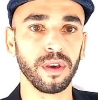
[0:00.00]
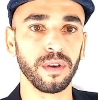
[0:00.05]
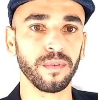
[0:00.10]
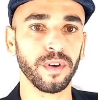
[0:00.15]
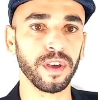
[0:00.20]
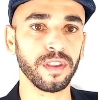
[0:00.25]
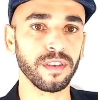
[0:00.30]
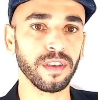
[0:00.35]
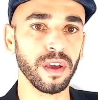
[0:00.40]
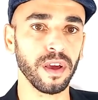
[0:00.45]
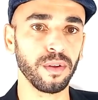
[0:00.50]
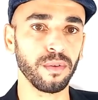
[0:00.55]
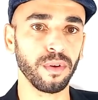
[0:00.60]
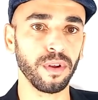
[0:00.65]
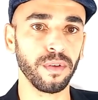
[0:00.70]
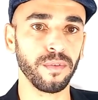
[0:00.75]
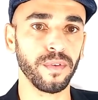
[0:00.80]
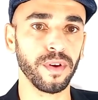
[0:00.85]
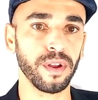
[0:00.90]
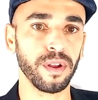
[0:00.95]
فإتقانك
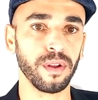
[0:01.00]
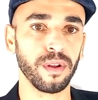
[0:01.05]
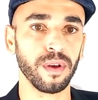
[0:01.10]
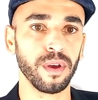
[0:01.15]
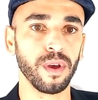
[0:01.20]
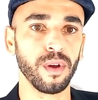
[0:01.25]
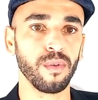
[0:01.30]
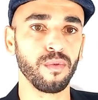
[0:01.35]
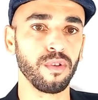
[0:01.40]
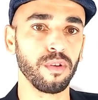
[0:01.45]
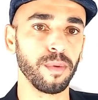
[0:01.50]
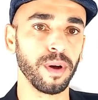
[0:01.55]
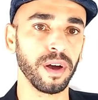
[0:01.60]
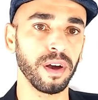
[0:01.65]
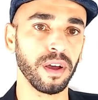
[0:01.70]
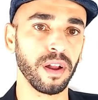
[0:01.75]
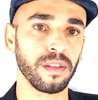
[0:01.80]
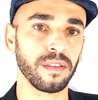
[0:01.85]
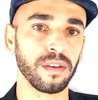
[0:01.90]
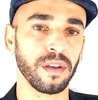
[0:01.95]
لفن
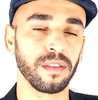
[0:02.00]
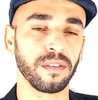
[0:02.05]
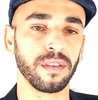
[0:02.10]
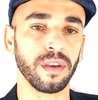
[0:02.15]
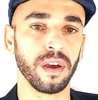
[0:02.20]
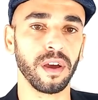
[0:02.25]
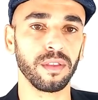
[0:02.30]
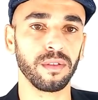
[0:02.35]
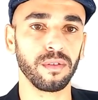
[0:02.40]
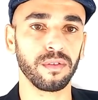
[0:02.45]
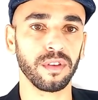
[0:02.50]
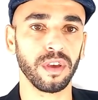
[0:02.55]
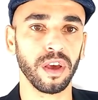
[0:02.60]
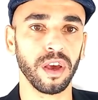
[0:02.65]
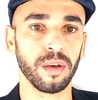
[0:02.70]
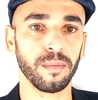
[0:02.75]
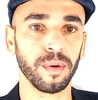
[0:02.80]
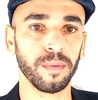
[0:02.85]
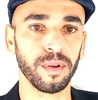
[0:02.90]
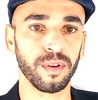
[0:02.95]
ومهارة التحدث
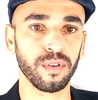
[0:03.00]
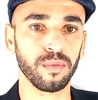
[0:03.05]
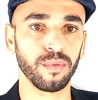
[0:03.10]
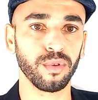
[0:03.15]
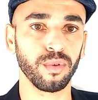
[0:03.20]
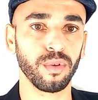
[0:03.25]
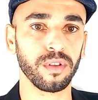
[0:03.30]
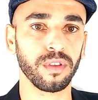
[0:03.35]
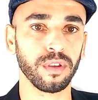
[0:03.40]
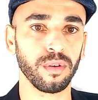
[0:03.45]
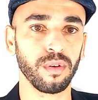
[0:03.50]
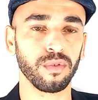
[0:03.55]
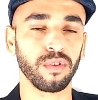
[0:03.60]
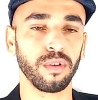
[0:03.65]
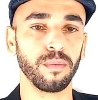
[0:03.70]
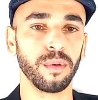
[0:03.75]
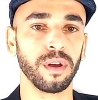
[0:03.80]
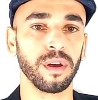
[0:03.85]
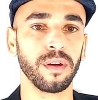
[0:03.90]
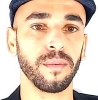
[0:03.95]
أمام الجمهور والتواصل
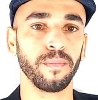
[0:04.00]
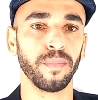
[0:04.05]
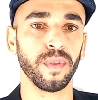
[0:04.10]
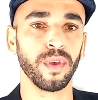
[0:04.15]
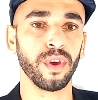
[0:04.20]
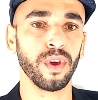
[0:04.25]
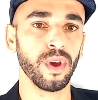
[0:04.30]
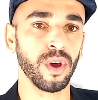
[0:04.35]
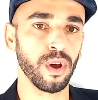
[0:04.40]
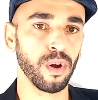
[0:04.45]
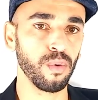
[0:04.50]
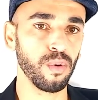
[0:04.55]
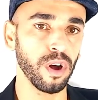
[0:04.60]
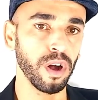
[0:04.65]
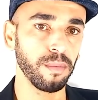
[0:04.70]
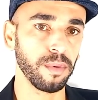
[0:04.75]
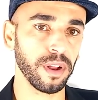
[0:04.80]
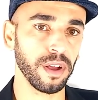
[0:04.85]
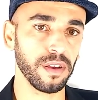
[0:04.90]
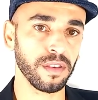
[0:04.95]
معه
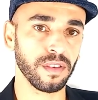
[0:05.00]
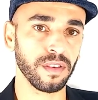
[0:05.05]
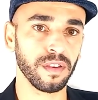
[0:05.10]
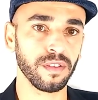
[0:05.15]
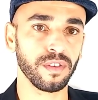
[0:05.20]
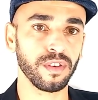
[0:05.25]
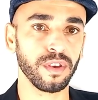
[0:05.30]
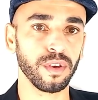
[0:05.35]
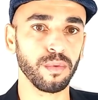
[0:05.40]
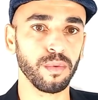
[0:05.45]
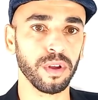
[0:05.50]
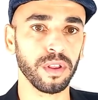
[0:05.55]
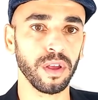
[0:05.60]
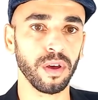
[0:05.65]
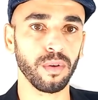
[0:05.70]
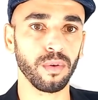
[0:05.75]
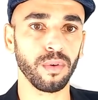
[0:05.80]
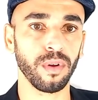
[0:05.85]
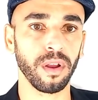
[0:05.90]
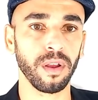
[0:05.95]
وأمر أساسي
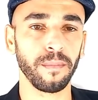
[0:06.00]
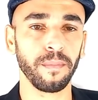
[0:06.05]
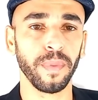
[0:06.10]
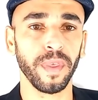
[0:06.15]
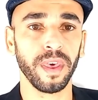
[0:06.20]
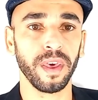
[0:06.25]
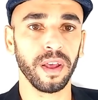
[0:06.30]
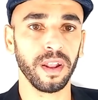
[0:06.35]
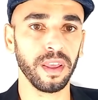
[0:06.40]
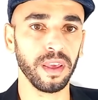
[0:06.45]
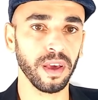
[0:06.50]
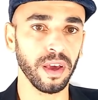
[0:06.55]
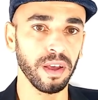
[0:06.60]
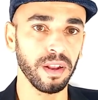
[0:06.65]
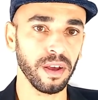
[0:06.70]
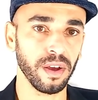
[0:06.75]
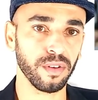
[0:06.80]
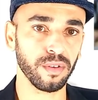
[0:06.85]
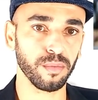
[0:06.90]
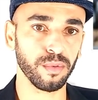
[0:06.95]
وضروري
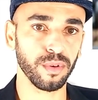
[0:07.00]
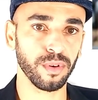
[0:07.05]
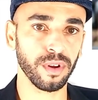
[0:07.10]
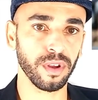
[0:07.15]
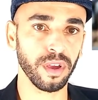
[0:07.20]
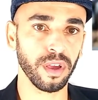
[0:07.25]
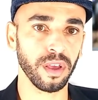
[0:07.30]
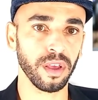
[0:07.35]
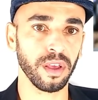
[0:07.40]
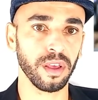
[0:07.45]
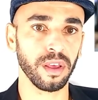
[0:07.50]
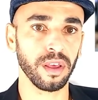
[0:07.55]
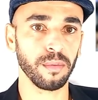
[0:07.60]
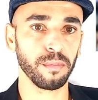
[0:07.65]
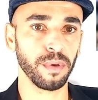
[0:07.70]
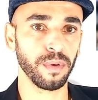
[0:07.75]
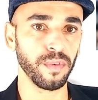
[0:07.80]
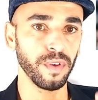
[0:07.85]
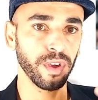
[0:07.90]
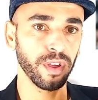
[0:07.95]
لإقناع جمهورك
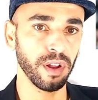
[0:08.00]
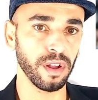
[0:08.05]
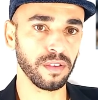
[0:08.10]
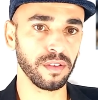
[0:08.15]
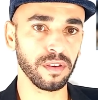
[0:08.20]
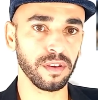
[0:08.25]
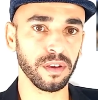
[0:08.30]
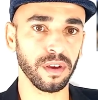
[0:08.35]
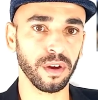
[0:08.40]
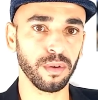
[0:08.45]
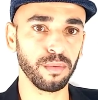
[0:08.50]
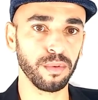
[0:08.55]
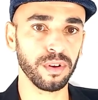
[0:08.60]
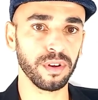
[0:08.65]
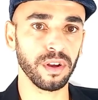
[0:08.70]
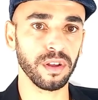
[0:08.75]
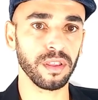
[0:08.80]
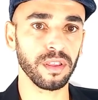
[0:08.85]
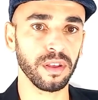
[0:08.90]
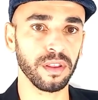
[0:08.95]
بفكرتك أو
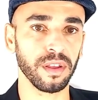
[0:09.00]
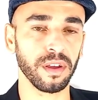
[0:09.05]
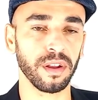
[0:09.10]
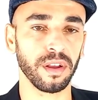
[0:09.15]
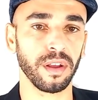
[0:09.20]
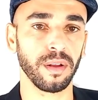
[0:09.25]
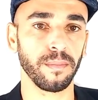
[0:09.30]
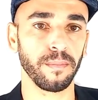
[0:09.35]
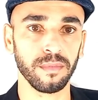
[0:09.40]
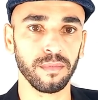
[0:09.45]
وجهة نظرك